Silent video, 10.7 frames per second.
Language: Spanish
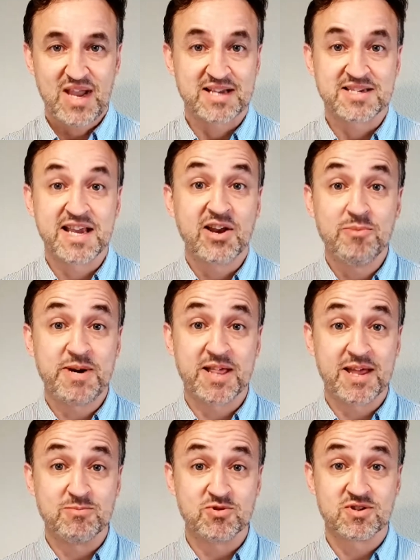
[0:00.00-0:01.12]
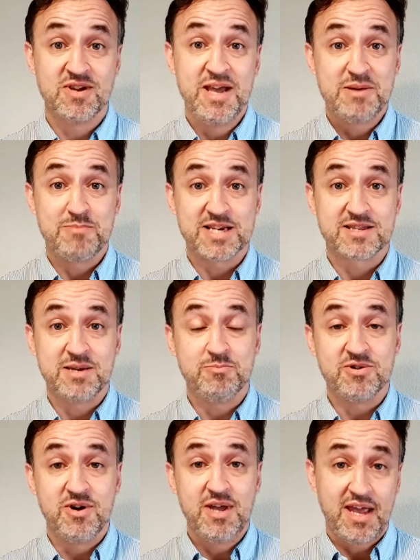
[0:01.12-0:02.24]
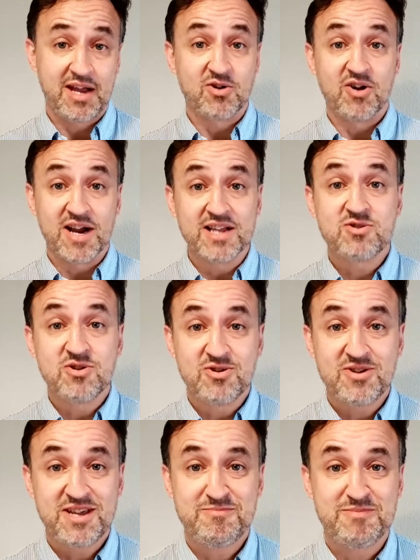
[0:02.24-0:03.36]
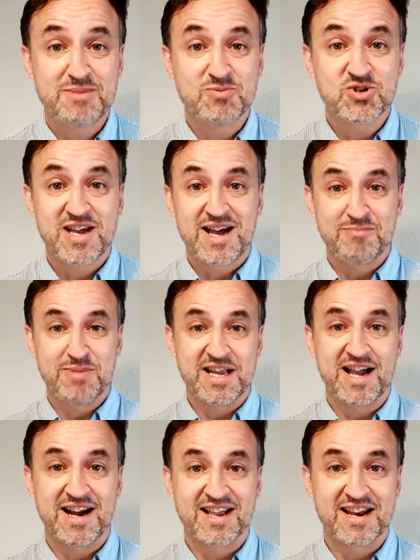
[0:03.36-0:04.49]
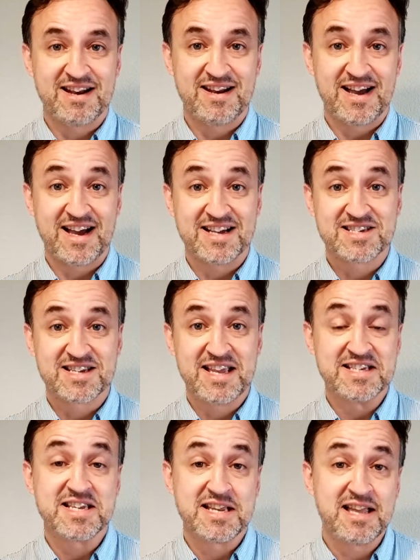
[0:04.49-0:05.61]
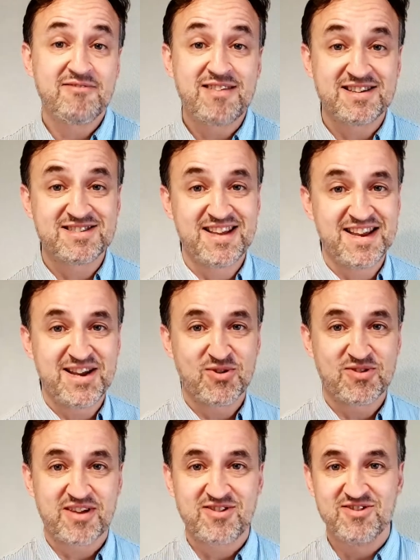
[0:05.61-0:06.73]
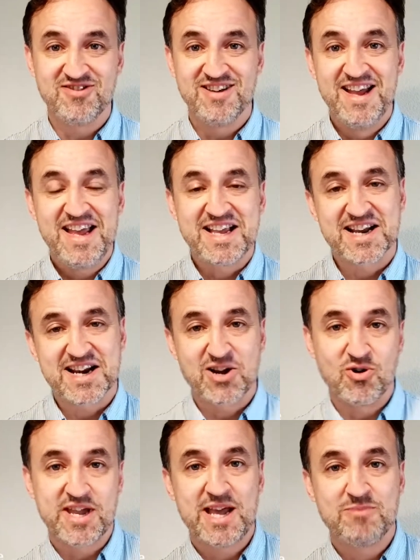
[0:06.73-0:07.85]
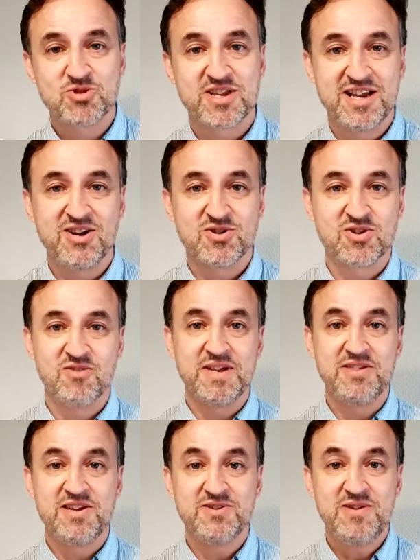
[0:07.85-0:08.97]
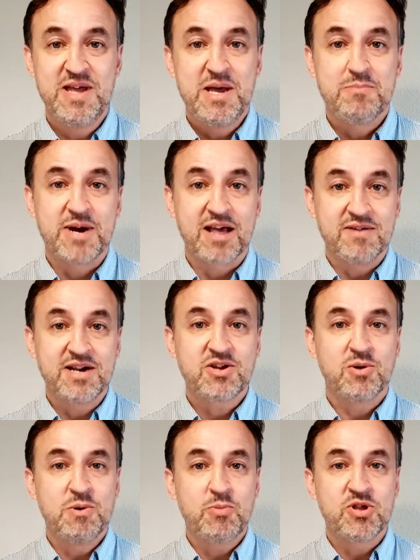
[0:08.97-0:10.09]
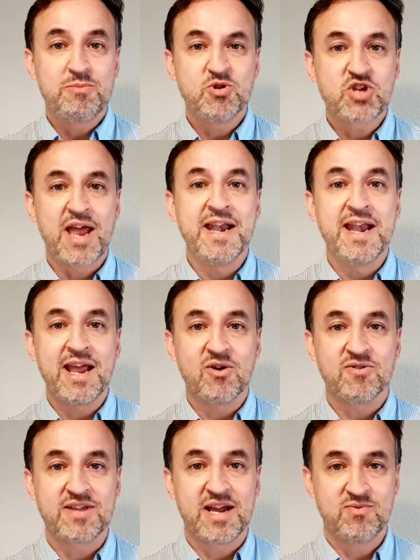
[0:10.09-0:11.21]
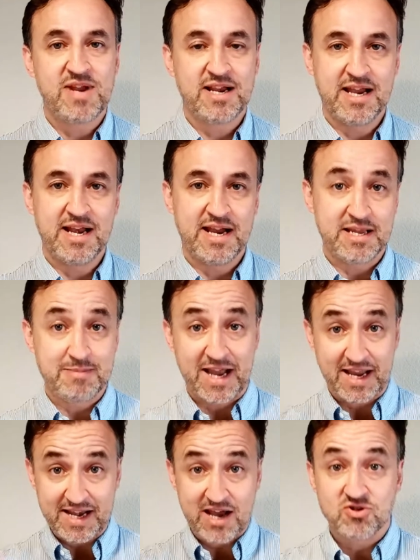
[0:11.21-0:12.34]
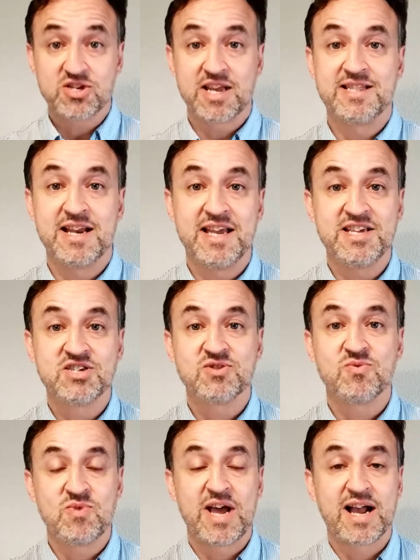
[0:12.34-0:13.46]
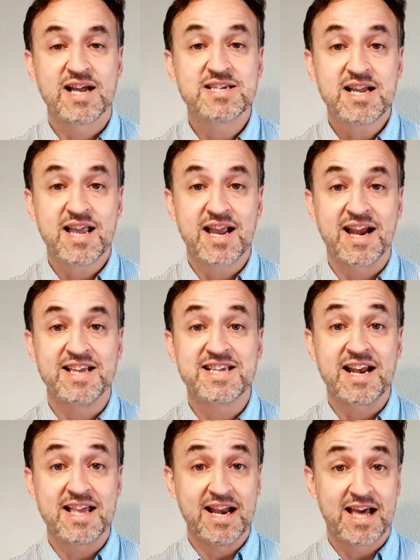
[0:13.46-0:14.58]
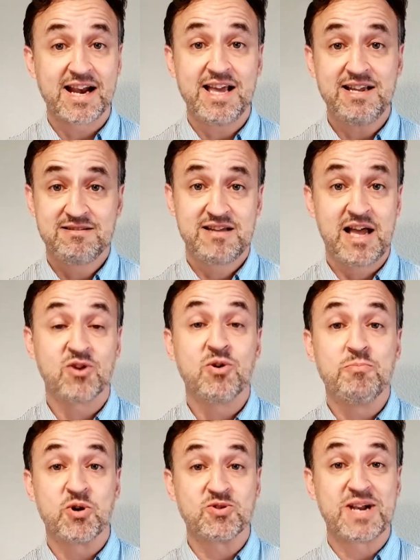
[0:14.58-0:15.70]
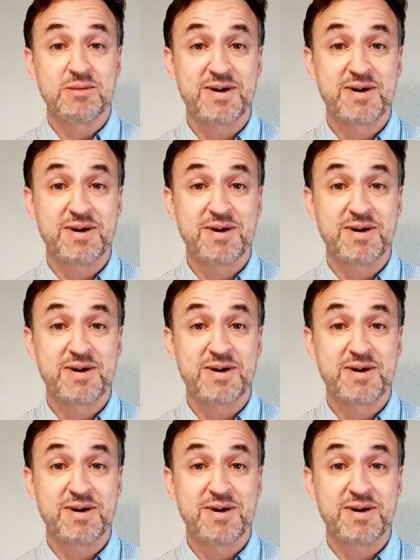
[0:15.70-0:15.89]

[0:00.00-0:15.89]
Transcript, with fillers: Así que no perdamos más tiempo. En concreto, hoy vamos a aplicar las enseñanzas de negociación que recogíamos en el otro vídeo para ver cómo podemos negociar un alquiler. Imaginaos que tenéis una casa que queréis alquilarla, algo por otra